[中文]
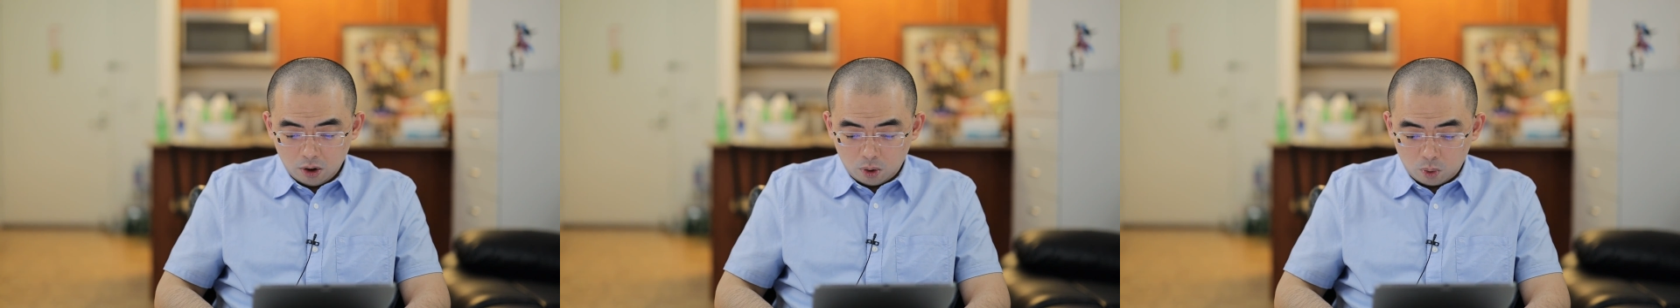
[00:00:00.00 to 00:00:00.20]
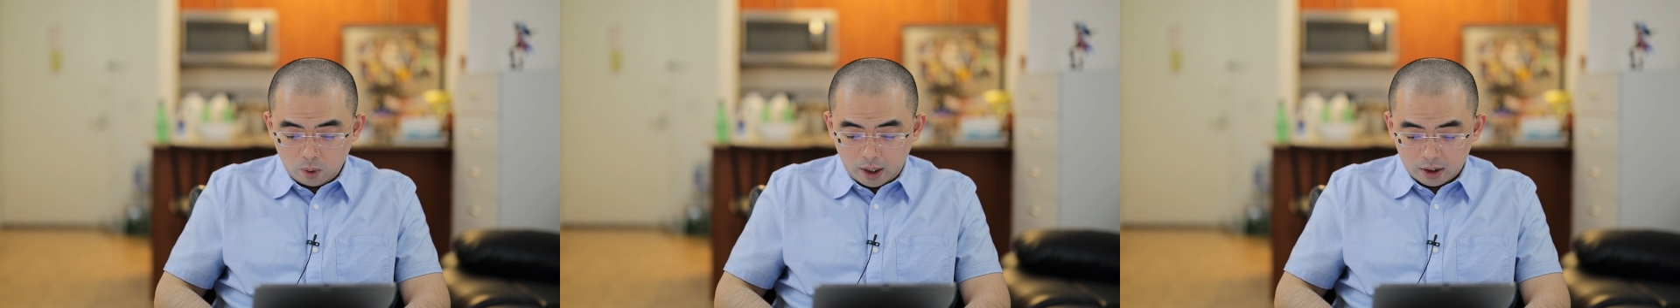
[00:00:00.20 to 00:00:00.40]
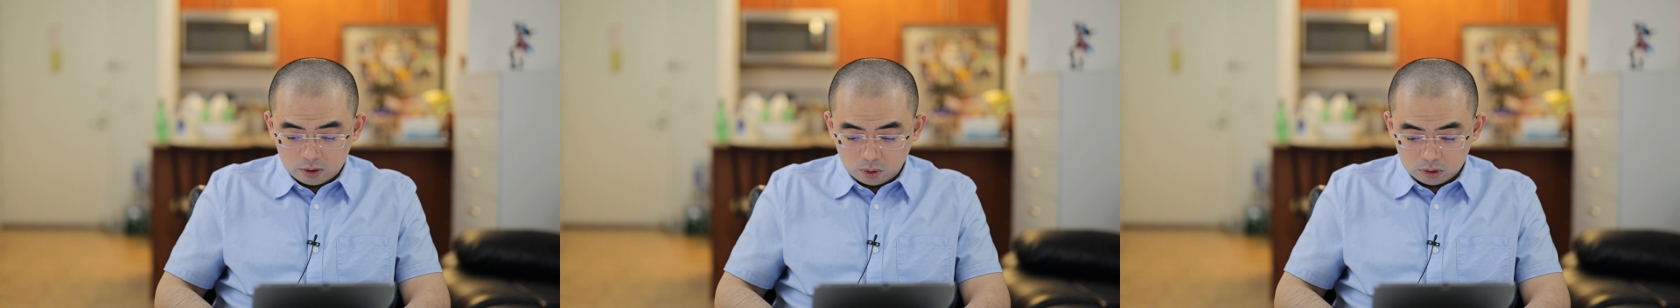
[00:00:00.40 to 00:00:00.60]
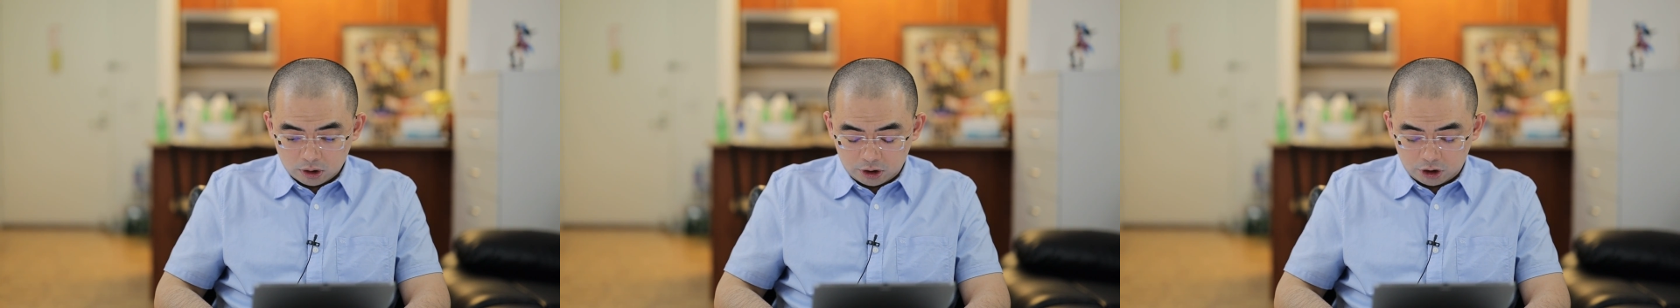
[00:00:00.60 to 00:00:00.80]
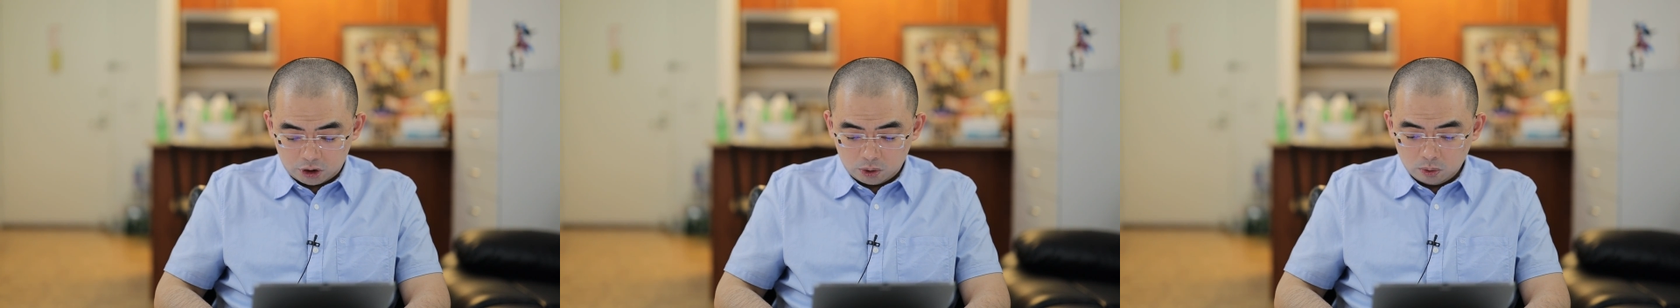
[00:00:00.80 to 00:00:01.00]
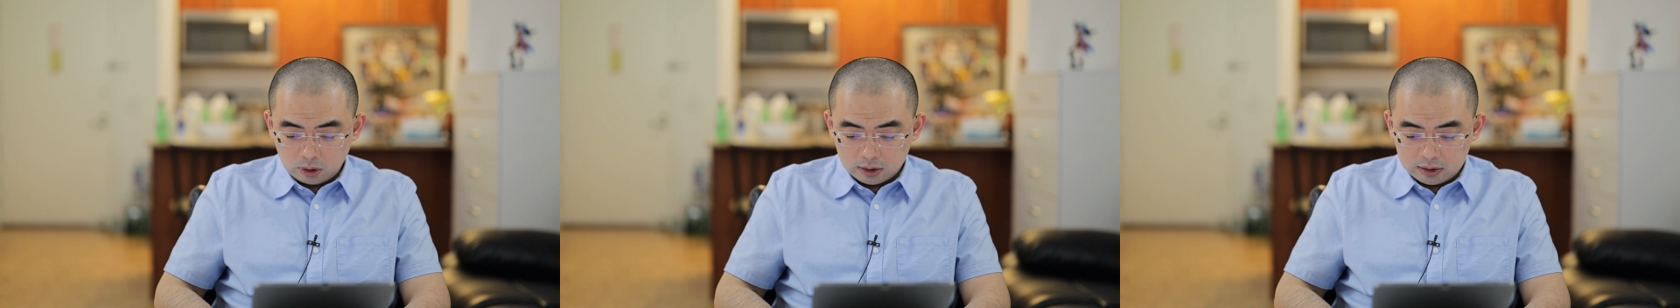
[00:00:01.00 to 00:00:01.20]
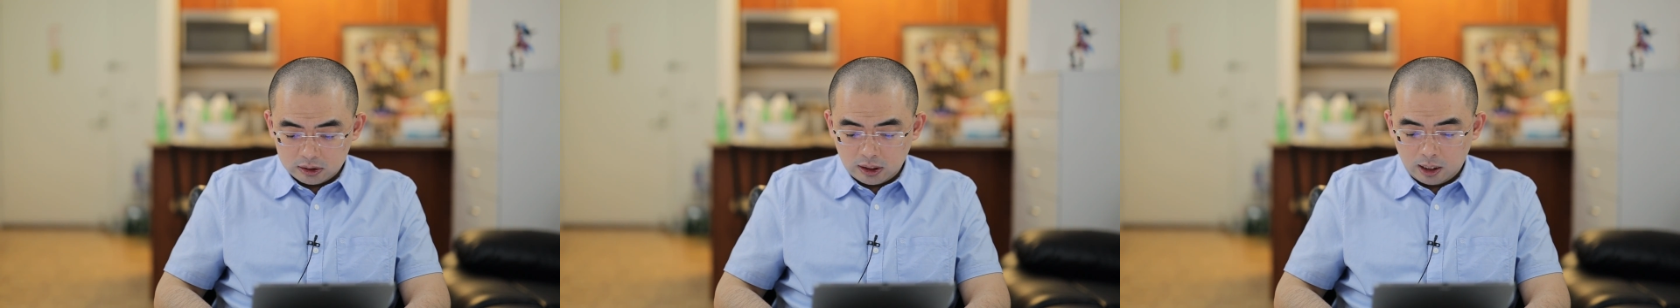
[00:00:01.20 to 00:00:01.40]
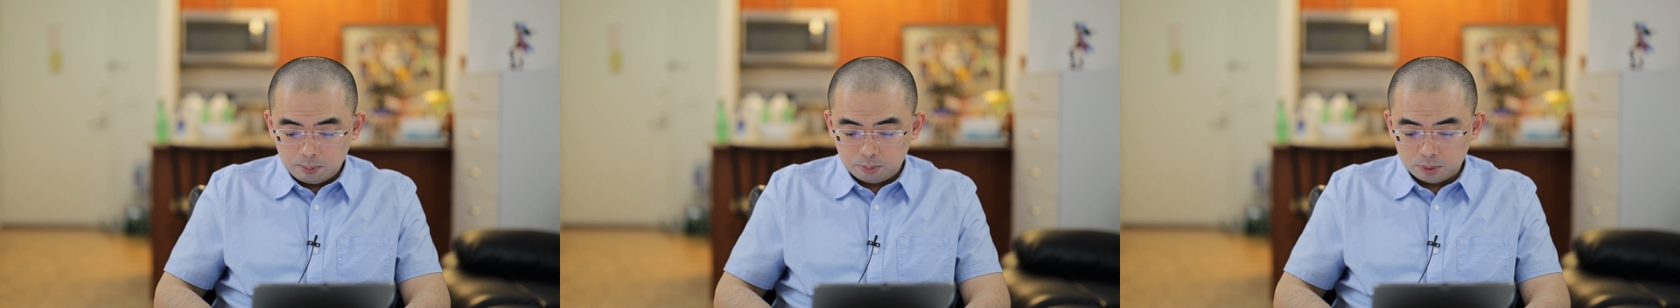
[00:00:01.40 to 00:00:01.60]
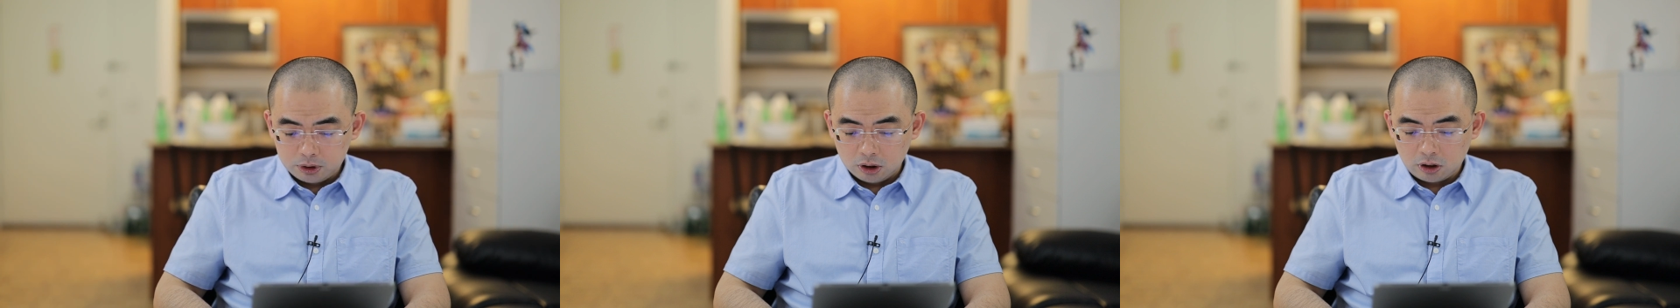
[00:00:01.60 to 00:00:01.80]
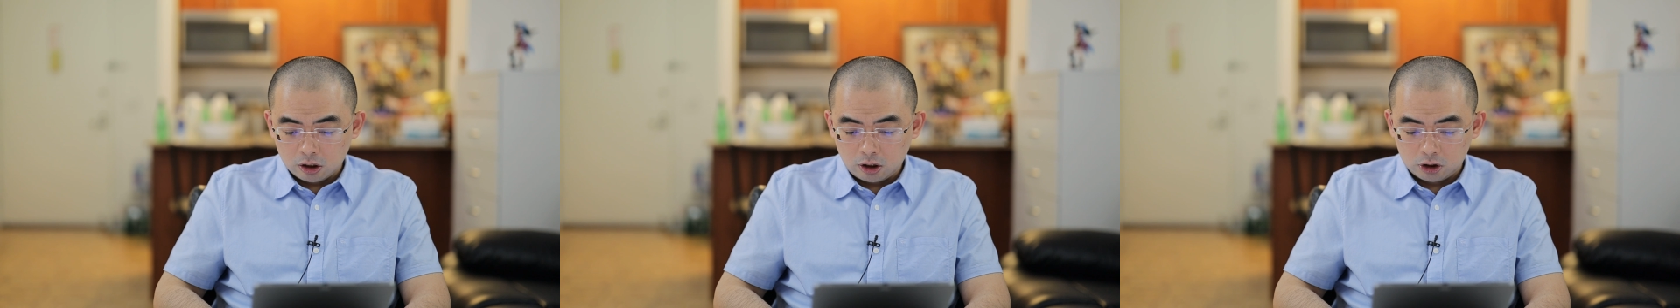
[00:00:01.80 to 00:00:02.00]
胡海洲呢使用的其他不
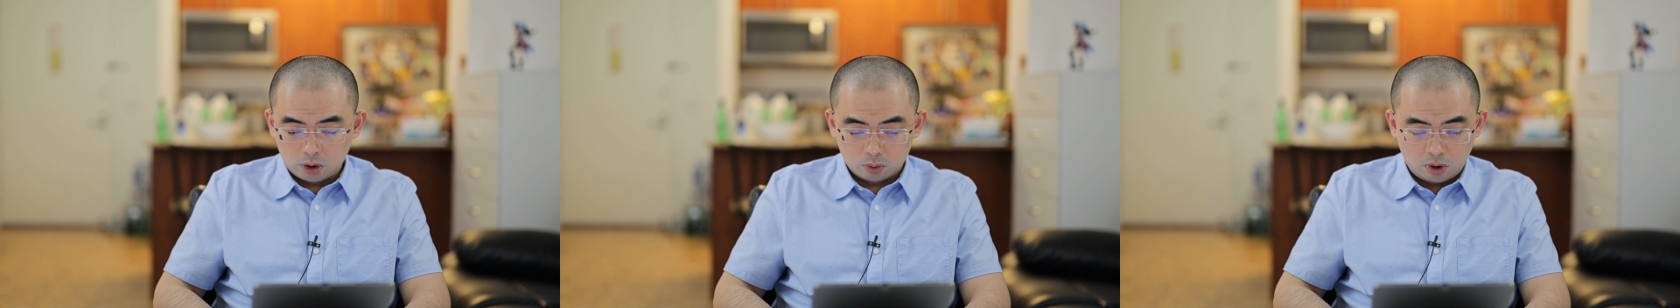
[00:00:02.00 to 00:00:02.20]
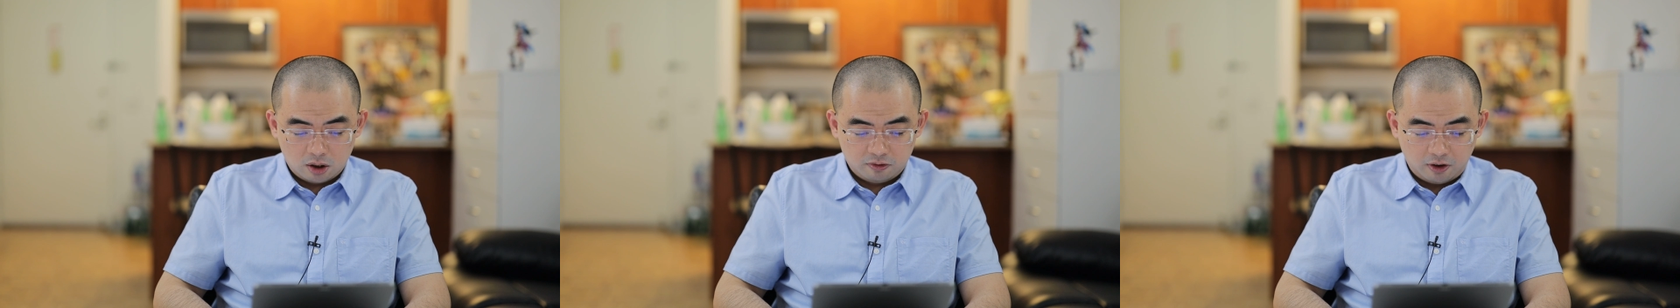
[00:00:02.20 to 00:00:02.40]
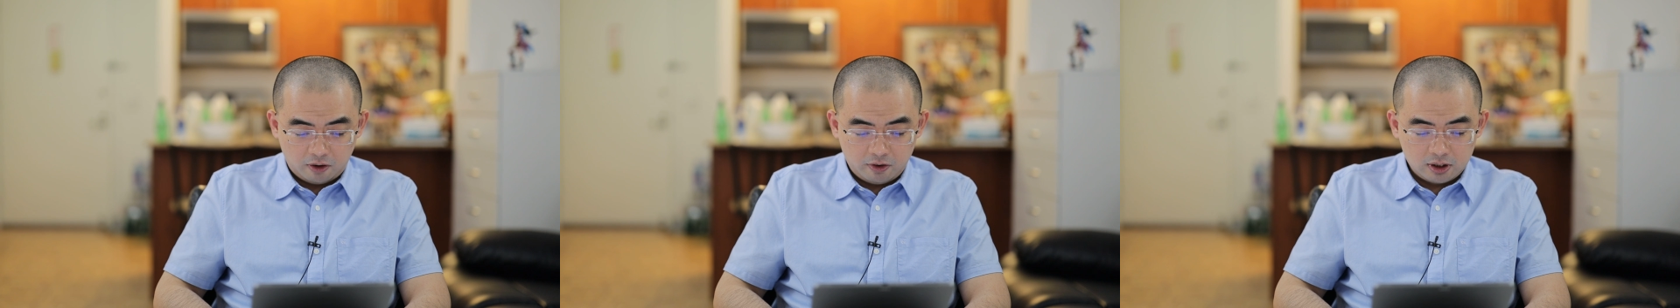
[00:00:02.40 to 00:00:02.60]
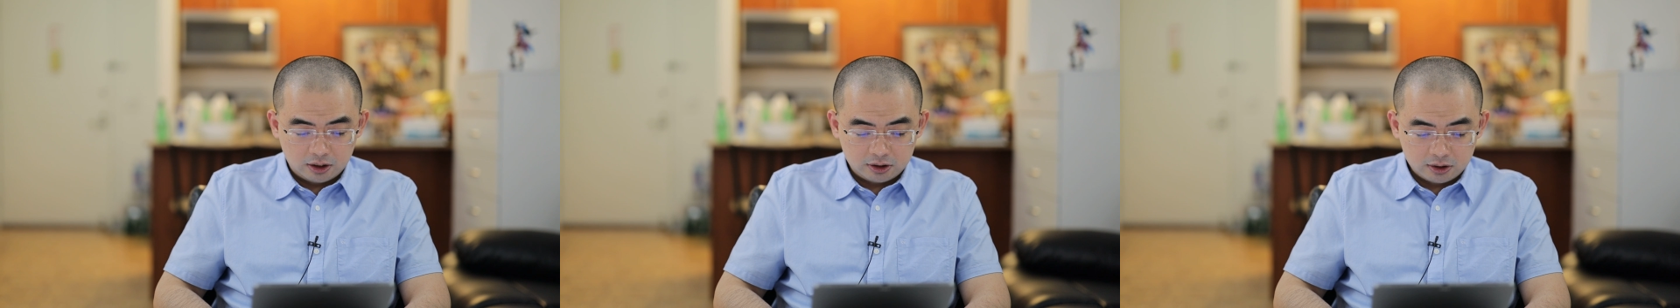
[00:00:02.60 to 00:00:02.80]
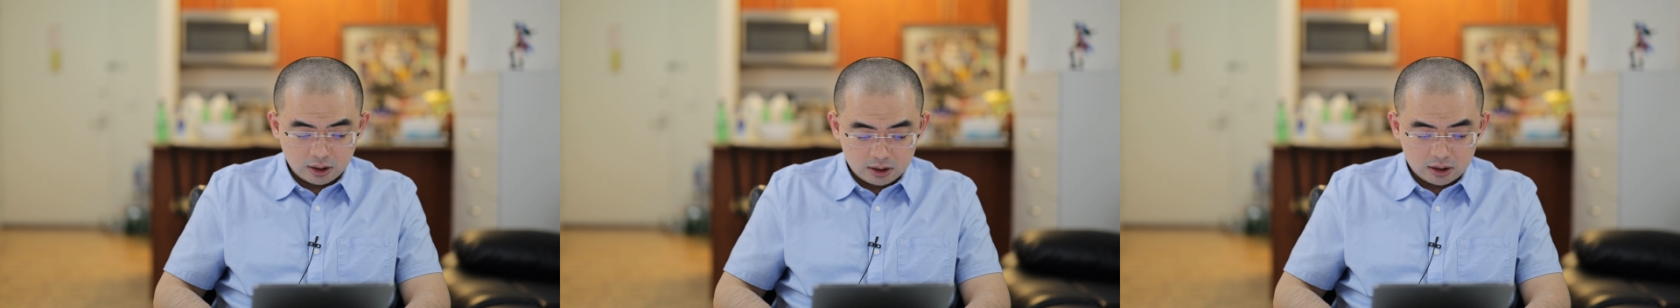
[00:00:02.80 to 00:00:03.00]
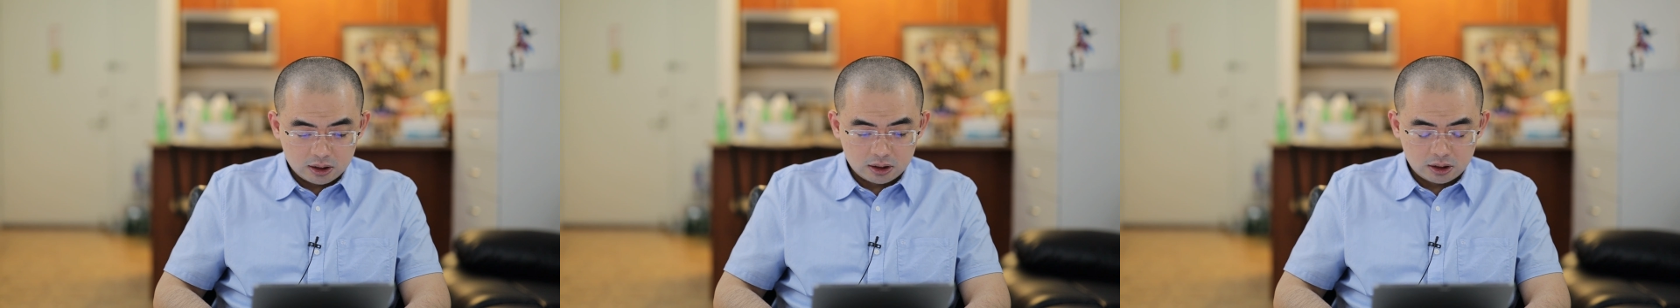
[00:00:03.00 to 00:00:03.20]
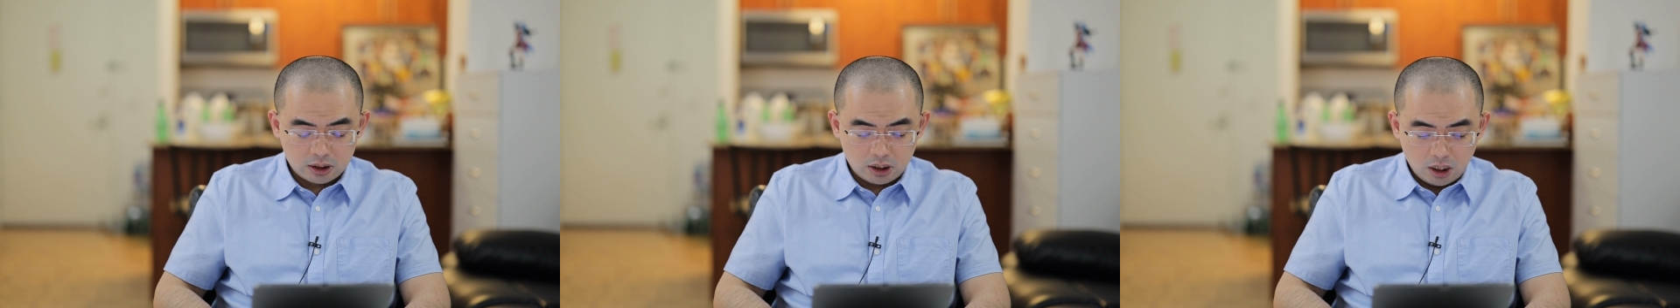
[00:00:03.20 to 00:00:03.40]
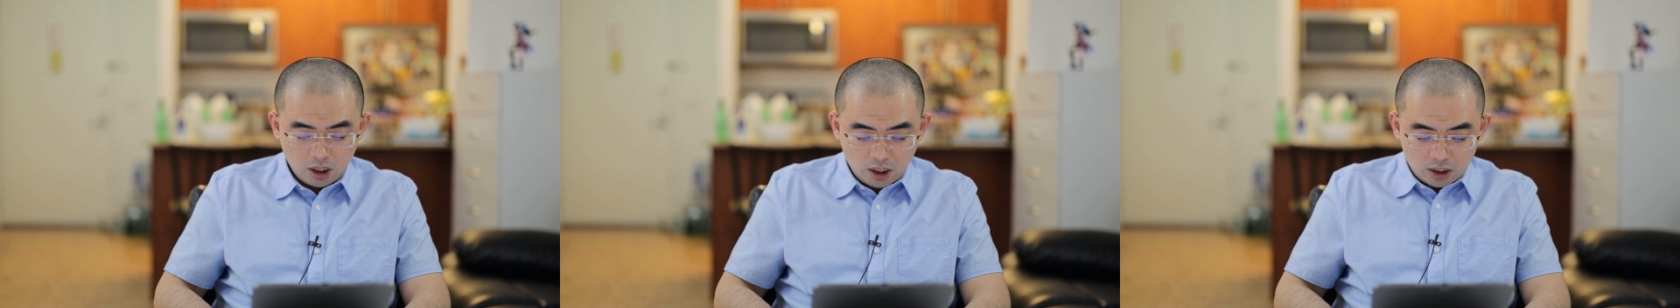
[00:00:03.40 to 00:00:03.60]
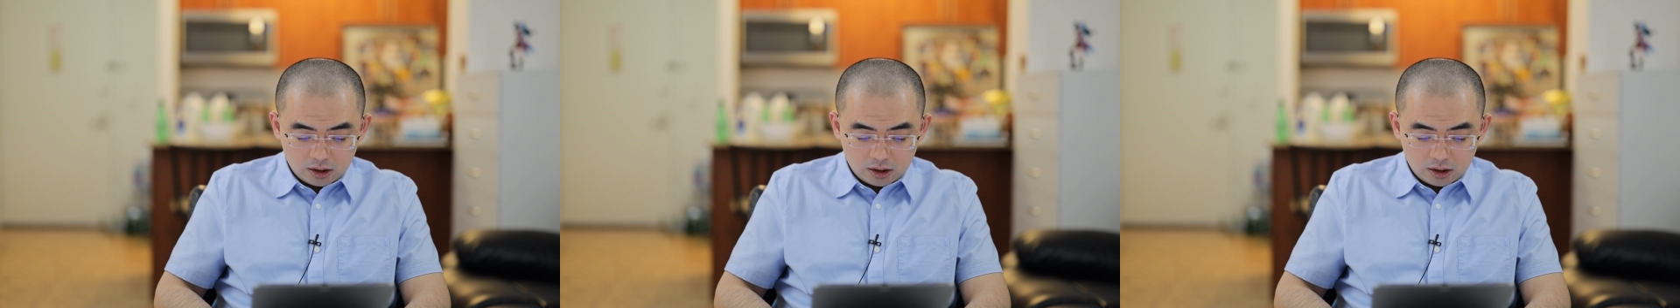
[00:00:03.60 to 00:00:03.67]
正当的手段访问了这些信息，